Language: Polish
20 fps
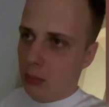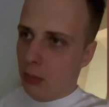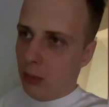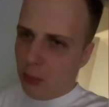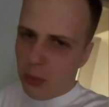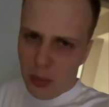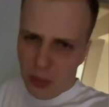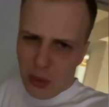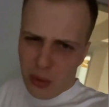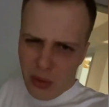no,
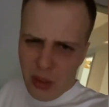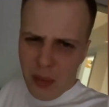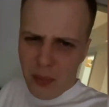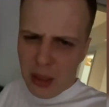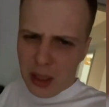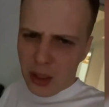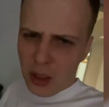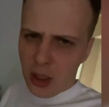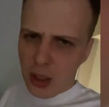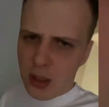po prostu nie
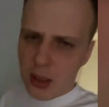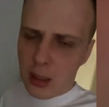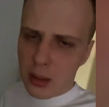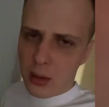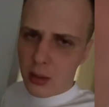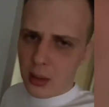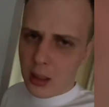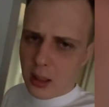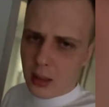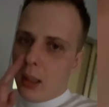patrzeć na
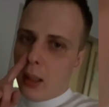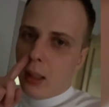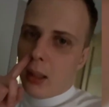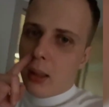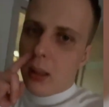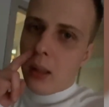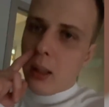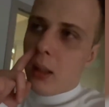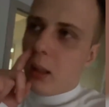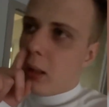to, tak?
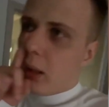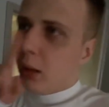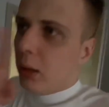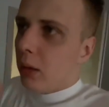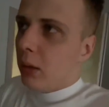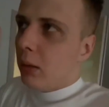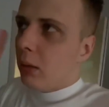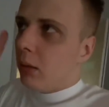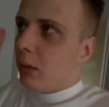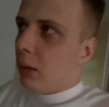
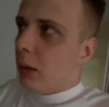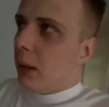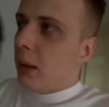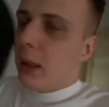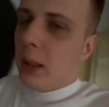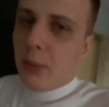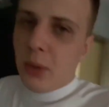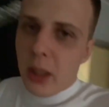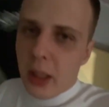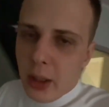I
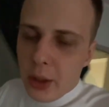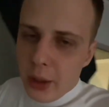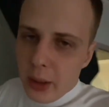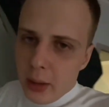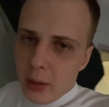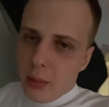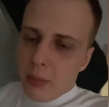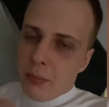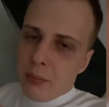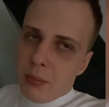z tym, że
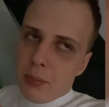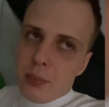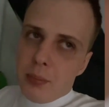jeszcze